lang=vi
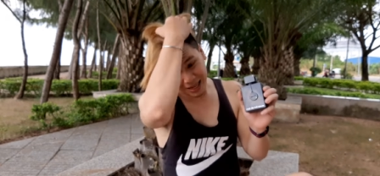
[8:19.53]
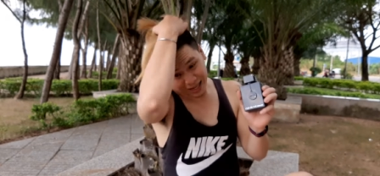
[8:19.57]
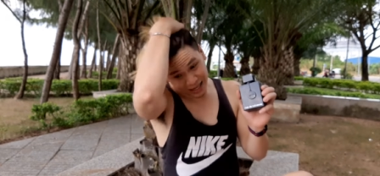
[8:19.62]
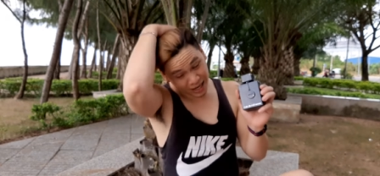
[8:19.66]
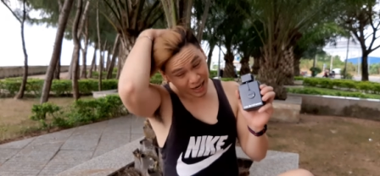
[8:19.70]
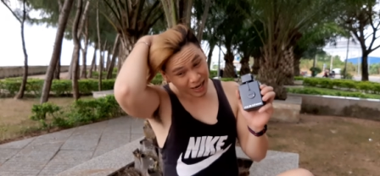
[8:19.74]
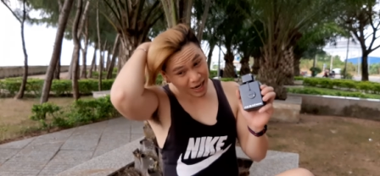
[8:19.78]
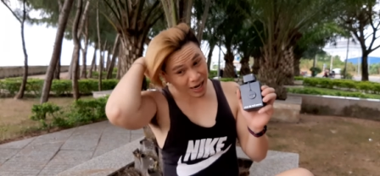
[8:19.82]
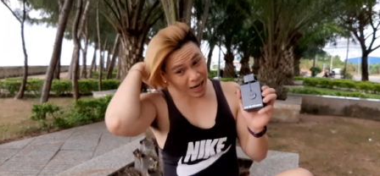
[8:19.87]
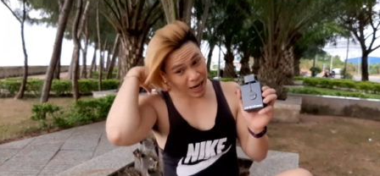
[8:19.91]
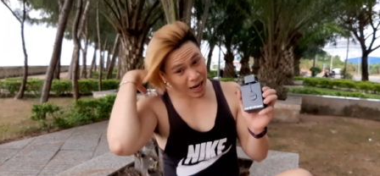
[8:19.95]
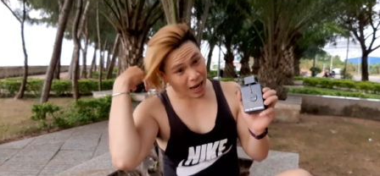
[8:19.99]

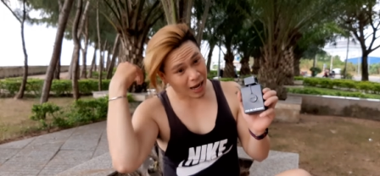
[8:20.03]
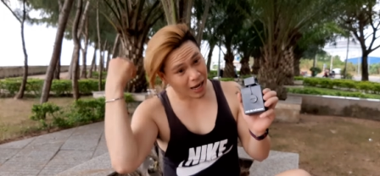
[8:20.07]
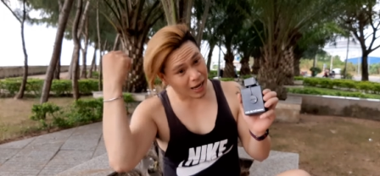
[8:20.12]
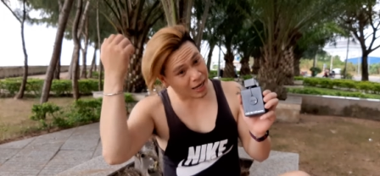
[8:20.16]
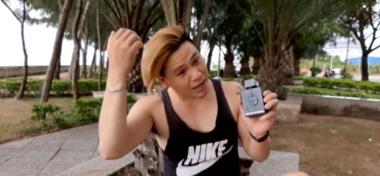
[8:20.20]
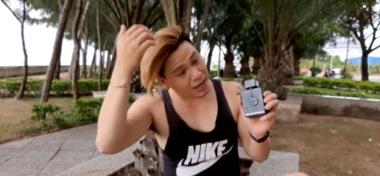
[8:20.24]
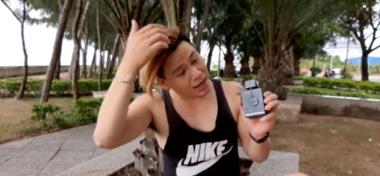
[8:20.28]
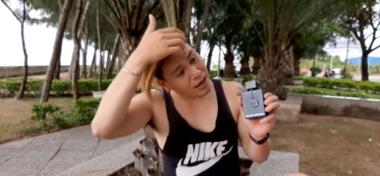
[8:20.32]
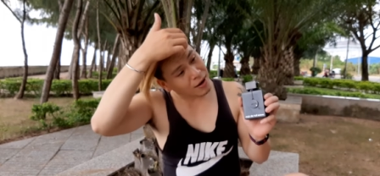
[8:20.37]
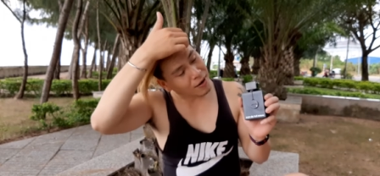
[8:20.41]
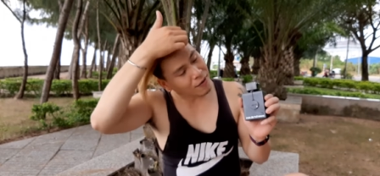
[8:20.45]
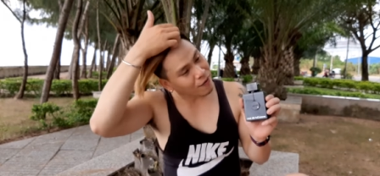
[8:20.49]
cho nên là
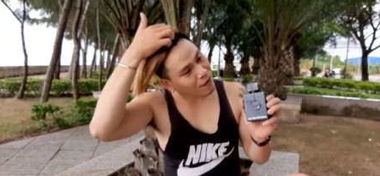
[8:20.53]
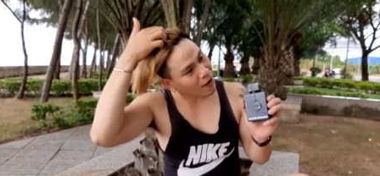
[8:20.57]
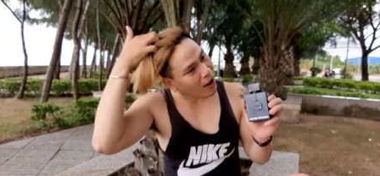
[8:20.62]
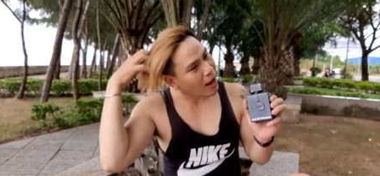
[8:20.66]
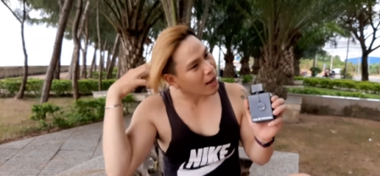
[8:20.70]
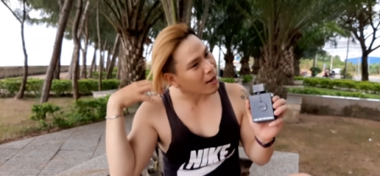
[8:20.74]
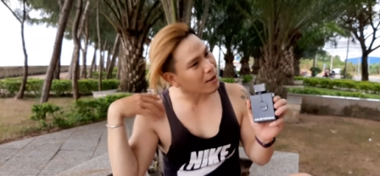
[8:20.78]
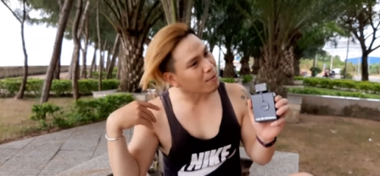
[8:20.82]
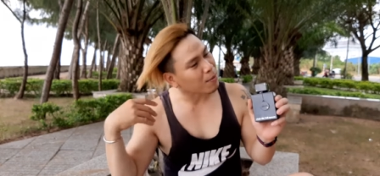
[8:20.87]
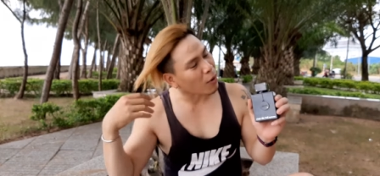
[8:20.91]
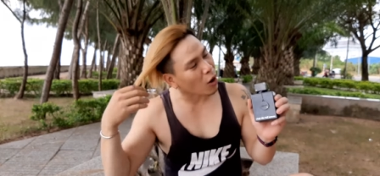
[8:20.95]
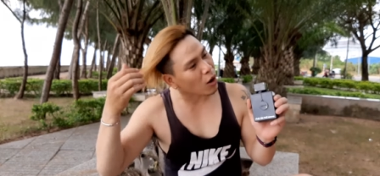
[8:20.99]

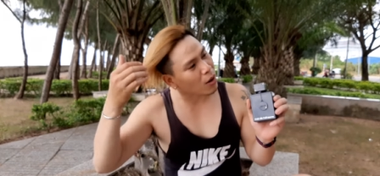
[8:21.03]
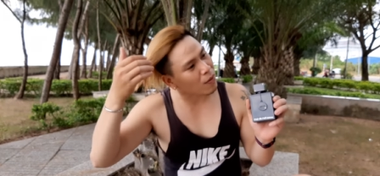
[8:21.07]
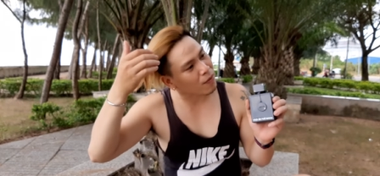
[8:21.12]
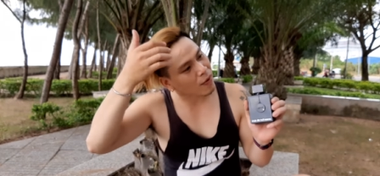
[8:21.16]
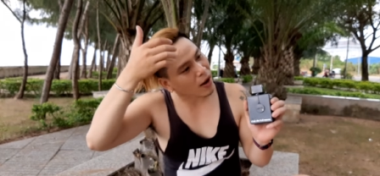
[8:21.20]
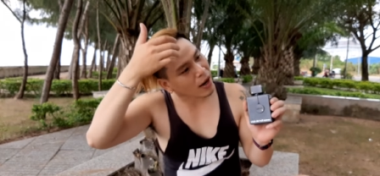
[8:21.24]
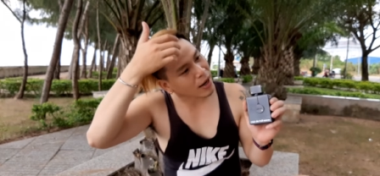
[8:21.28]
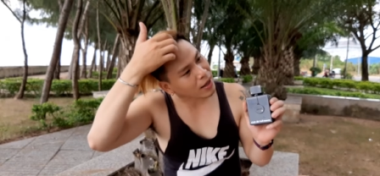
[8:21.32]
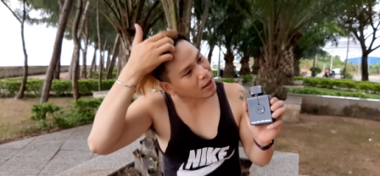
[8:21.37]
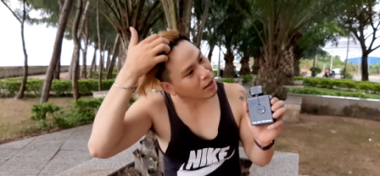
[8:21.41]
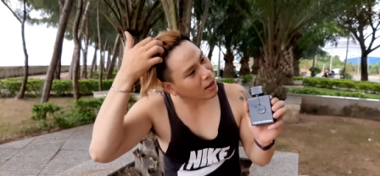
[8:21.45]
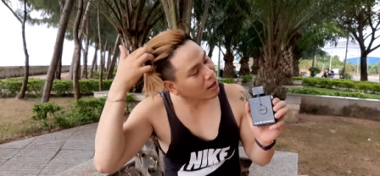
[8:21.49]
và mọi
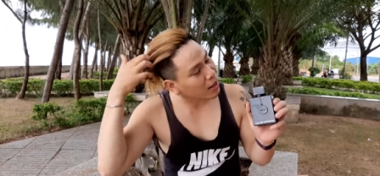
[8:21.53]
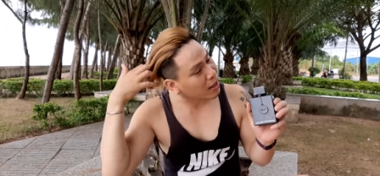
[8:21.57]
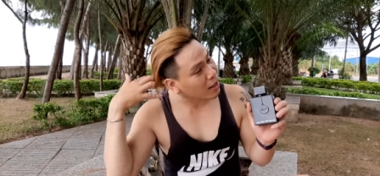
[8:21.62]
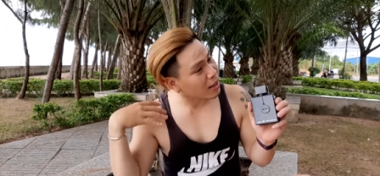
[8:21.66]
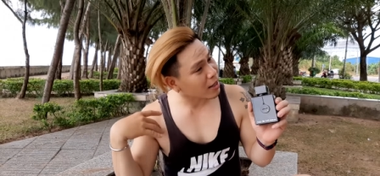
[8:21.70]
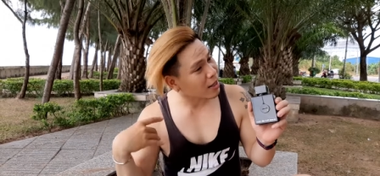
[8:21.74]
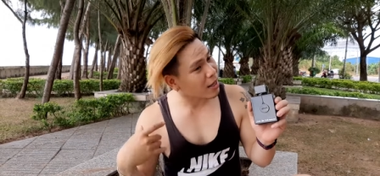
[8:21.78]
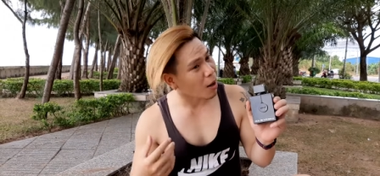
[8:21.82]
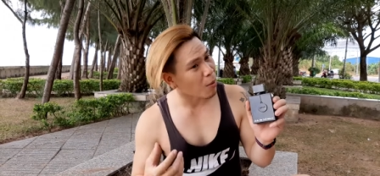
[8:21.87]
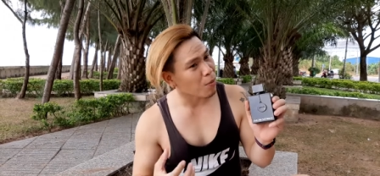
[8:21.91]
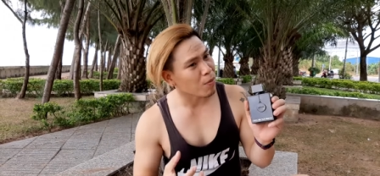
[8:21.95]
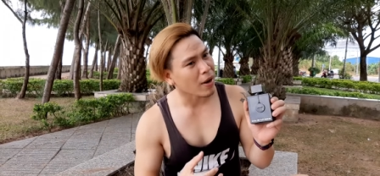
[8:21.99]
và những cái
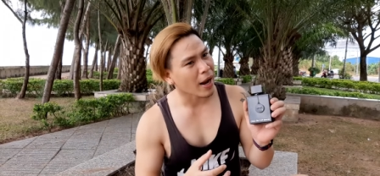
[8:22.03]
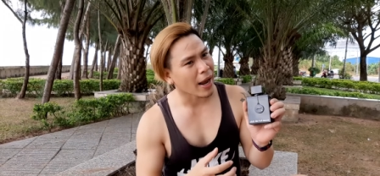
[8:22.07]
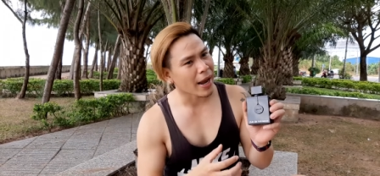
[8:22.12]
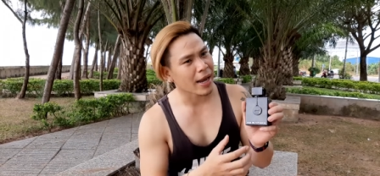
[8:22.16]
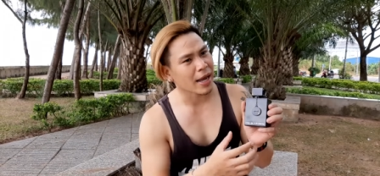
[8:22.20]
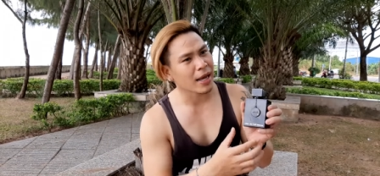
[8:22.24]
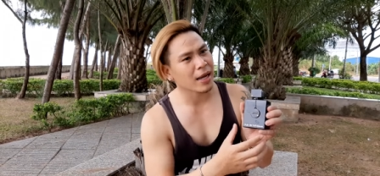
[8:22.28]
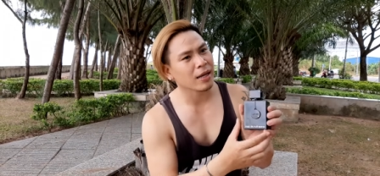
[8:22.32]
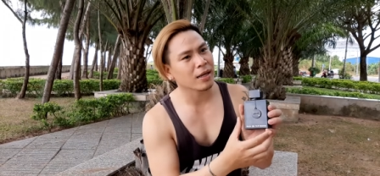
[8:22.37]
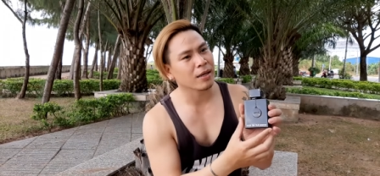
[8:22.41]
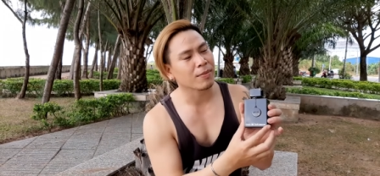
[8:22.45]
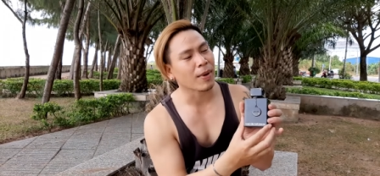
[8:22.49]
dòng này ấy,